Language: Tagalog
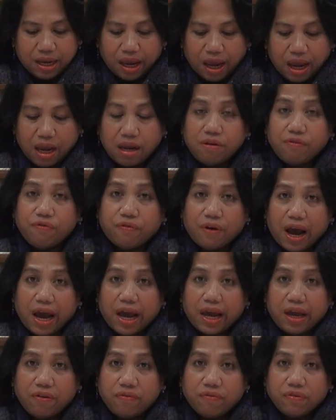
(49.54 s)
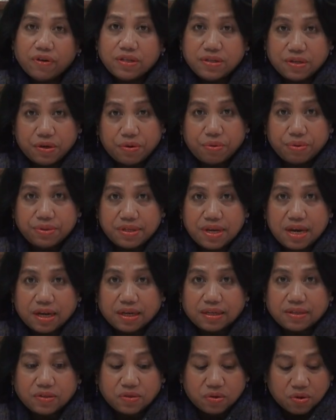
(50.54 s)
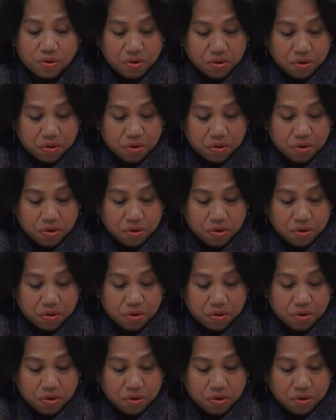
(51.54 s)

2823-8506